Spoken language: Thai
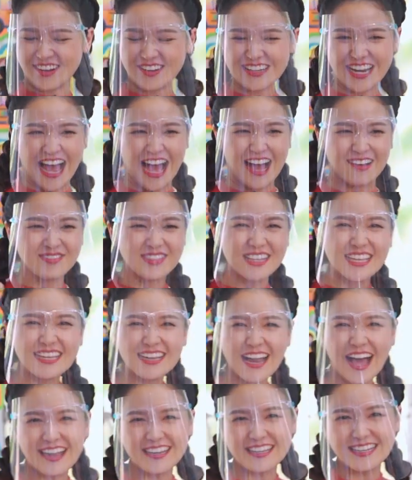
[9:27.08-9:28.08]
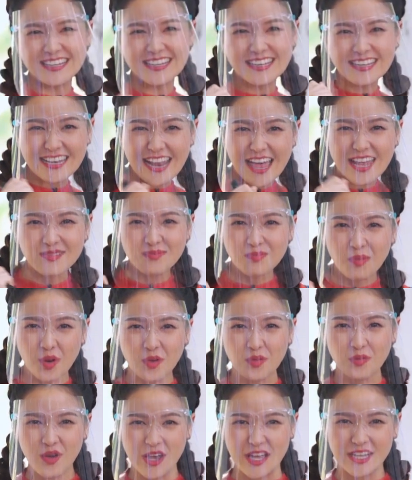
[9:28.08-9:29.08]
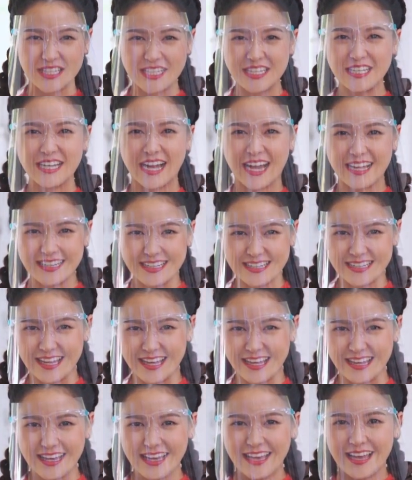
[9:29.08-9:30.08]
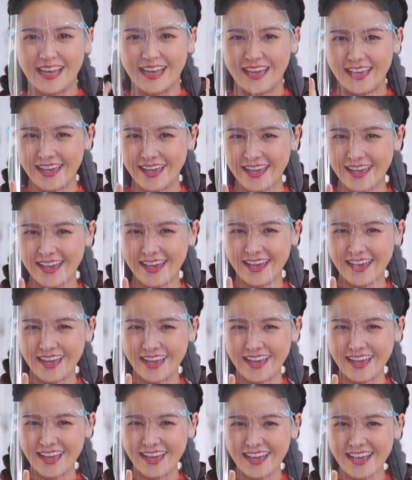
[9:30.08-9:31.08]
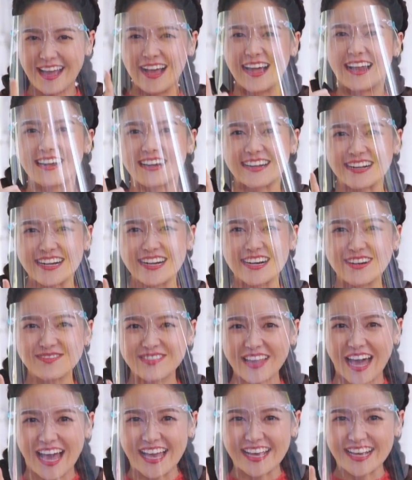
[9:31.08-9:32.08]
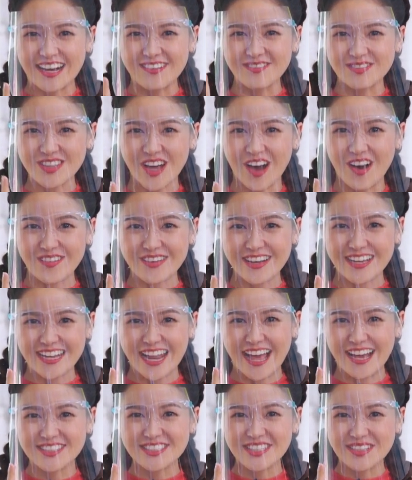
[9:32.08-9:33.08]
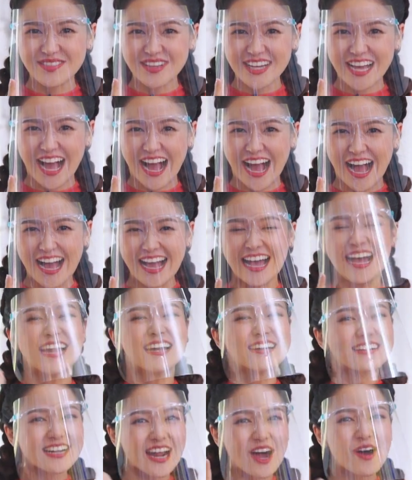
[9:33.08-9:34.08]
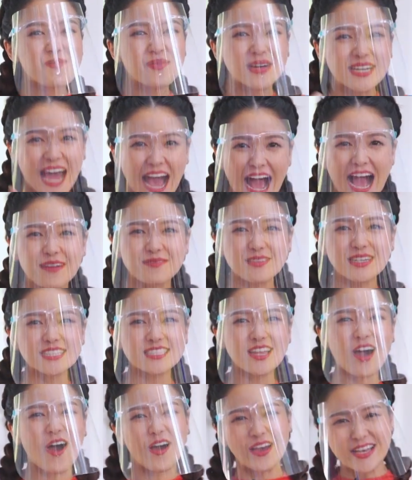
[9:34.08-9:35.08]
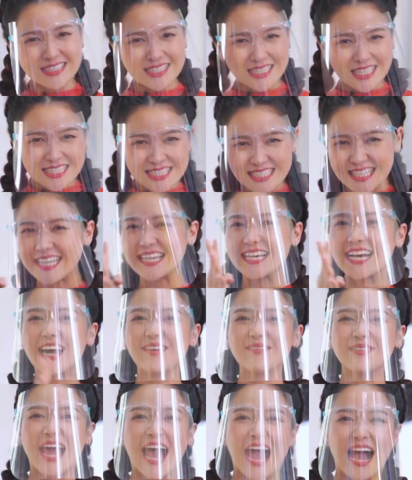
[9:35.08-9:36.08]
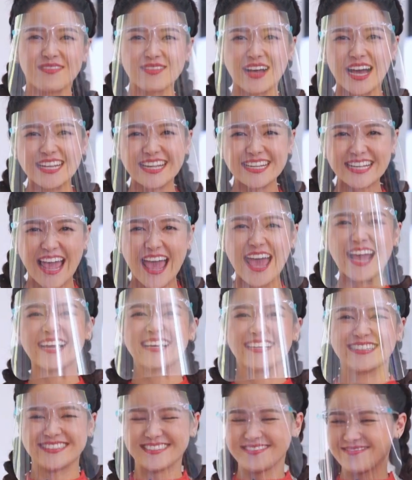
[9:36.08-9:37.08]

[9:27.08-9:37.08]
น้องหนามกีฬานี้เล่นบนเวทีค่ะเด็กๆเริ่มได้คำตอบกันแล้วใช่ไหมคะเรามาถามกันต่ออีกสัก4คำถามค่ะเด็กๆ